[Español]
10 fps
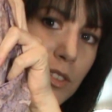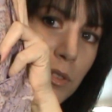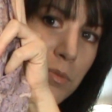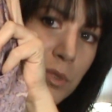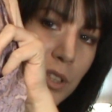
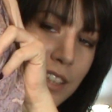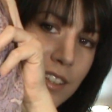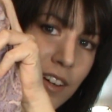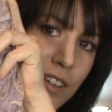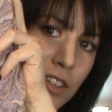muy
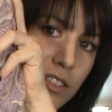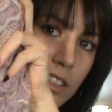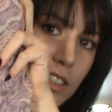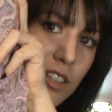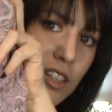extraño.
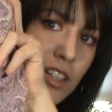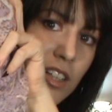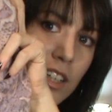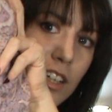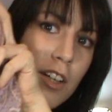
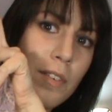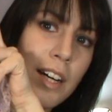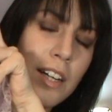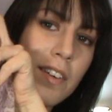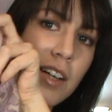
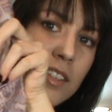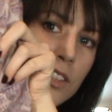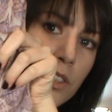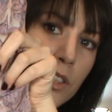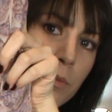¿Vale? Va en
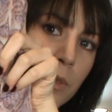tonos